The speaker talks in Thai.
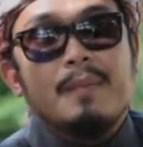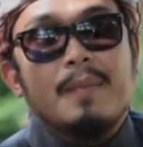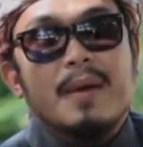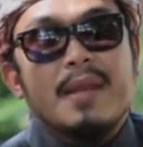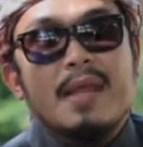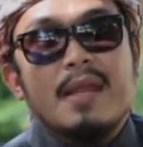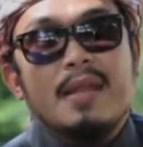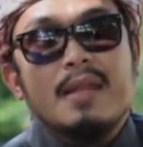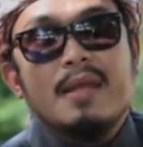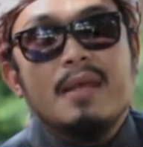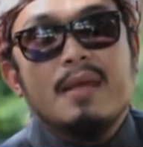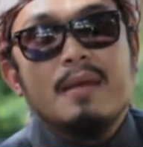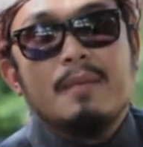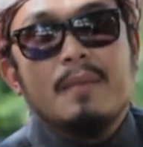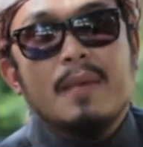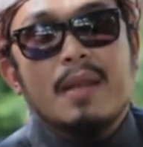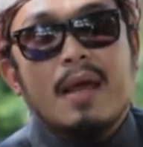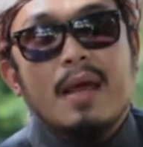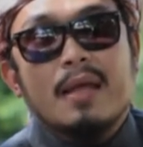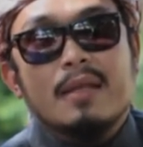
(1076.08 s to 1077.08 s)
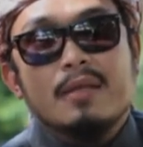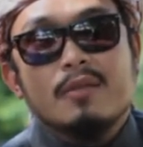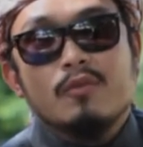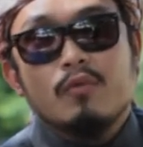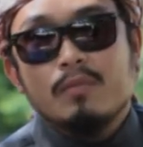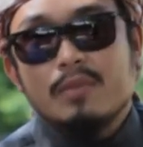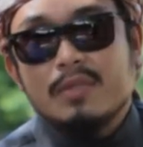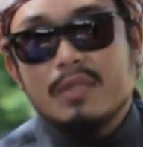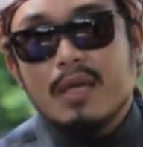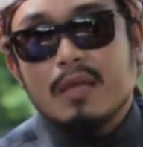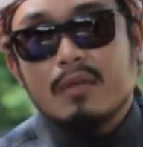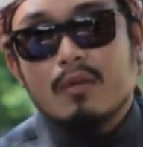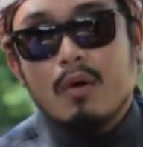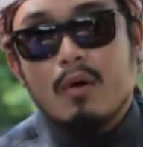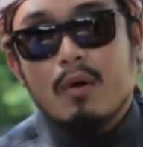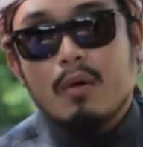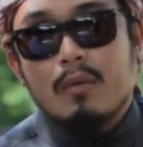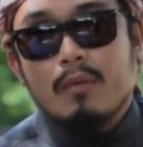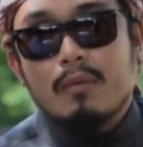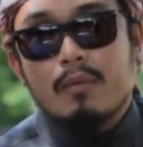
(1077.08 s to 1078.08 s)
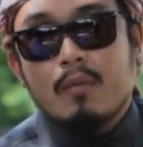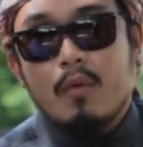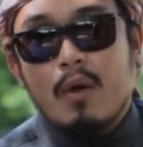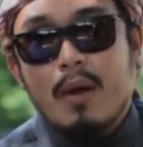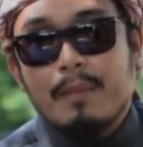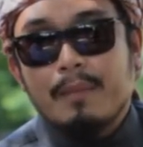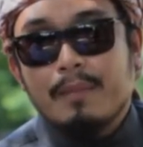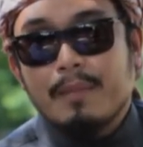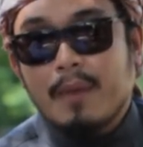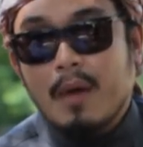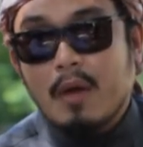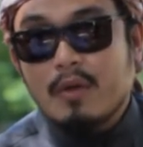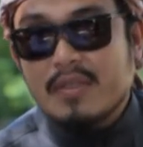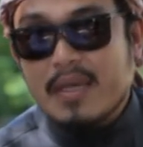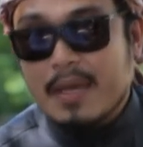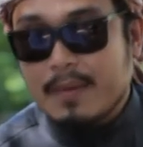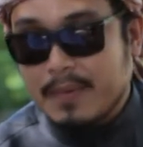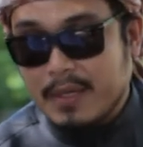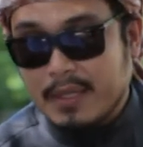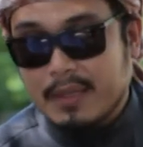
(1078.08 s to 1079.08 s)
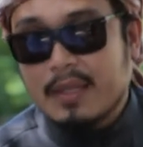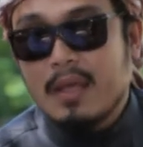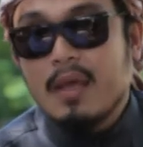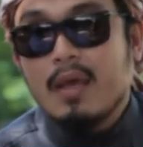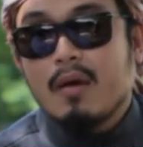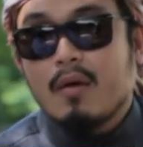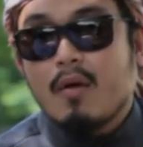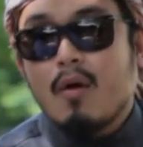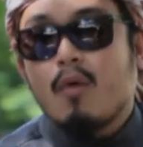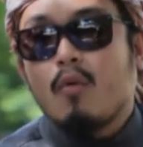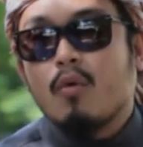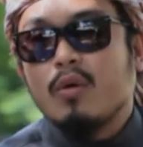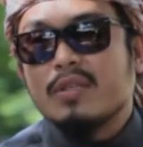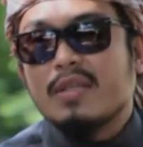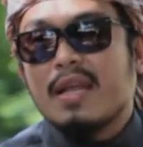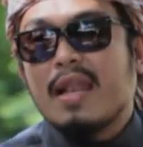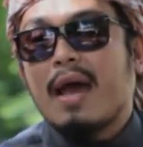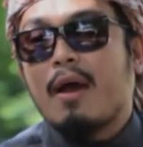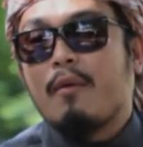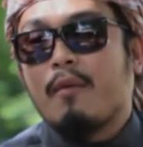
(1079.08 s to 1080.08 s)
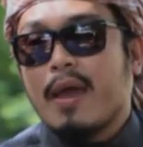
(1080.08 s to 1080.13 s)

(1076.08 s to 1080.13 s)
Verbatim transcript: ประเด็นที่มันอาจจะสุ่มเสี่ยงต่อความเข้าใจผิดก็ควรจะละ